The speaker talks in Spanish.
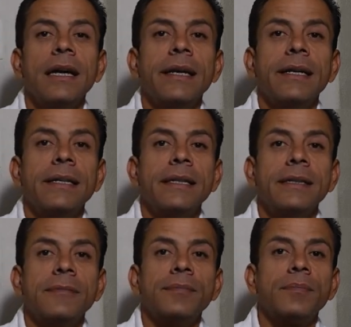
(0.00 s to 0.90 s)
eh,
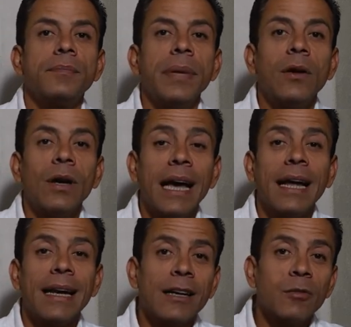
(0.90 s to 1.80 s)
pero
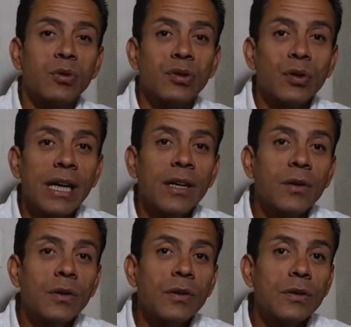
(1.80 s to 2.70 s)
la, la acupuntura
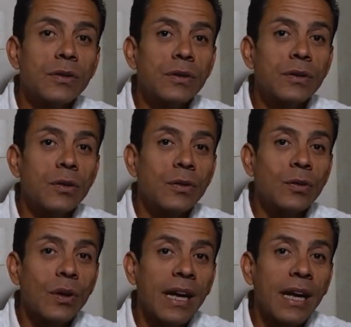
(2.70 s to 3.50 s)
no, no